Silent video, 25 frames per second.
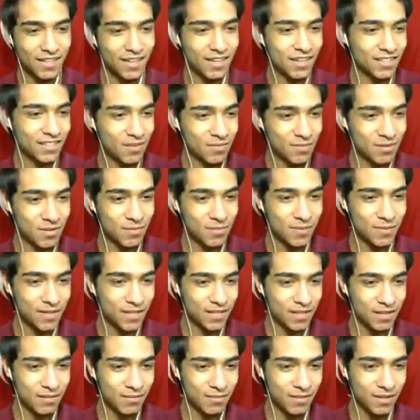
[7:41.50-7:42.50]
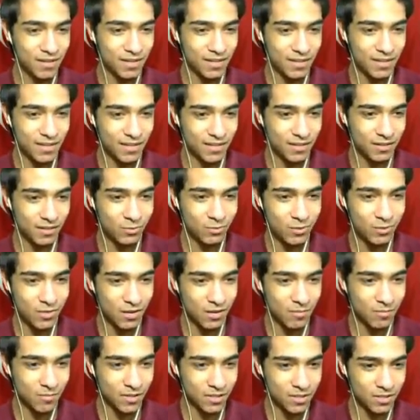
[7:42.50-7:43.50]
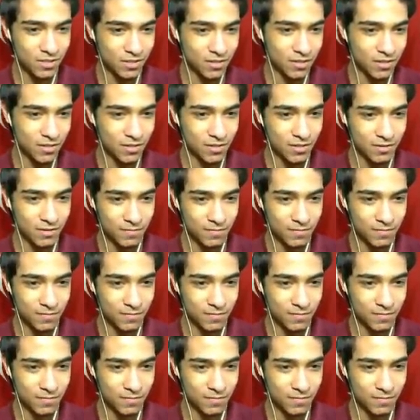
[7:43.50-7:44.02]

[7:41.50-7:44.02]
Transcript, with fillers: Adam gibi adamlar ya. Güzel maç kanka.